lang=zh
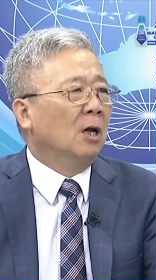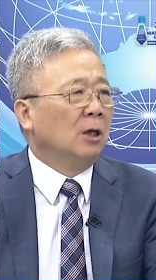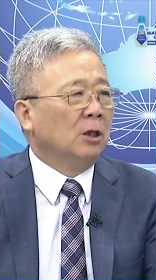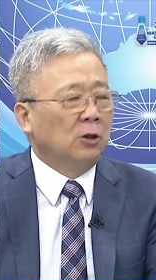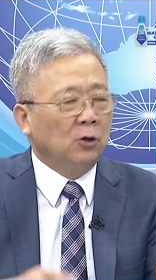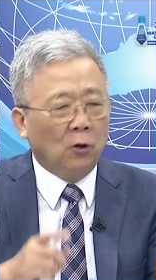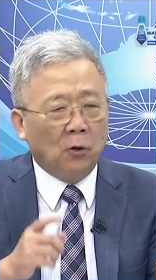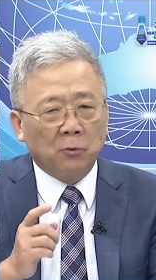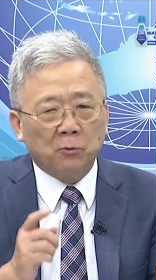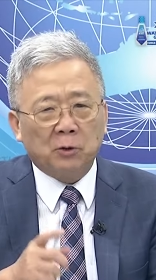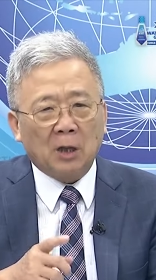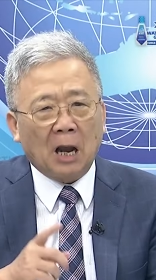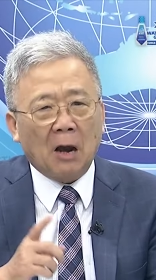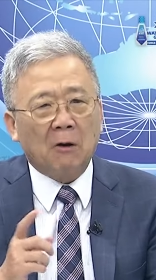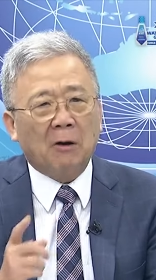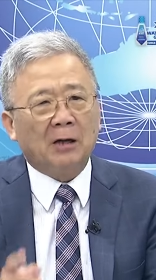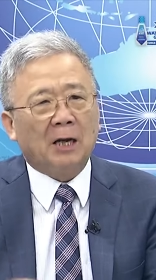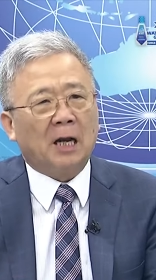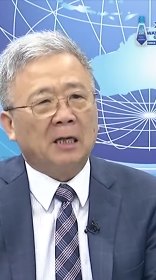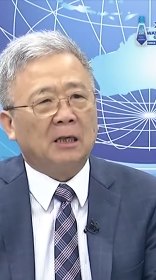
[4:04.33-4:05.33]
其实我们在台
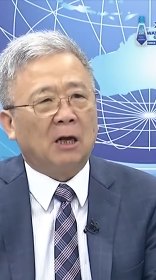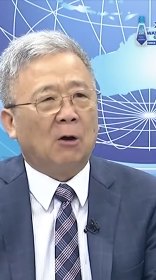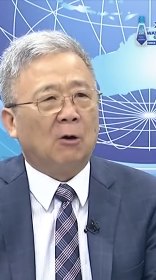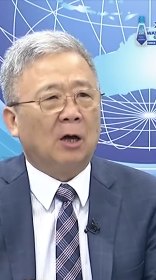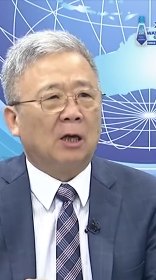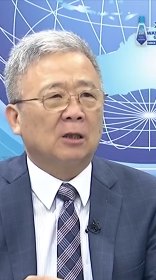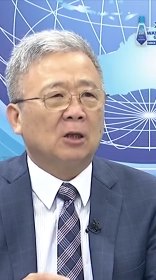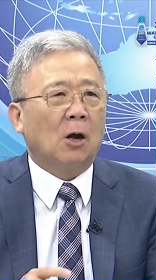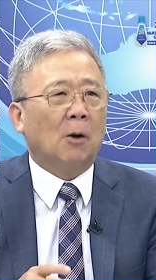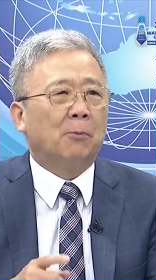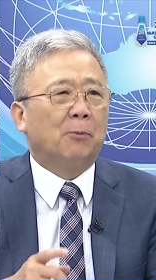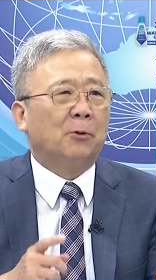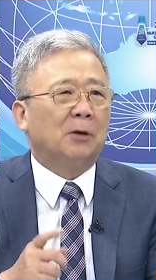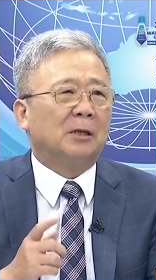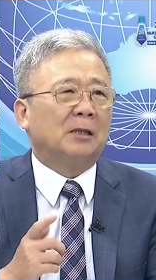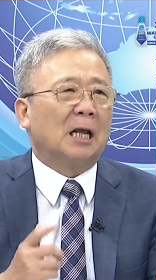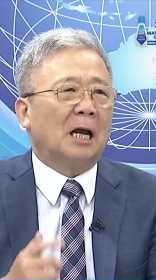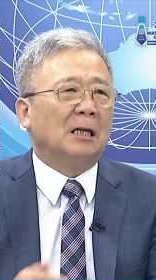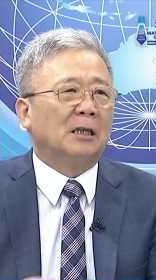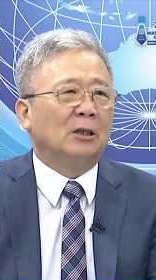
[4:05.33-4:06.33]
湾。来讲话倒不
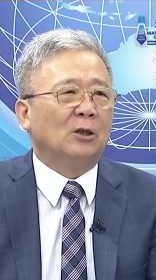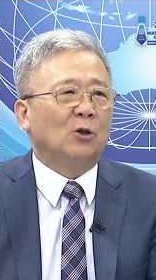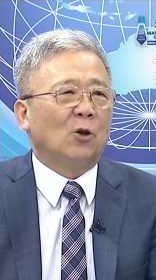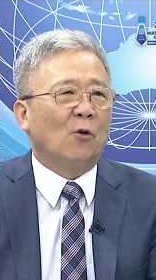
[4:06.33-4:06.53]
会担心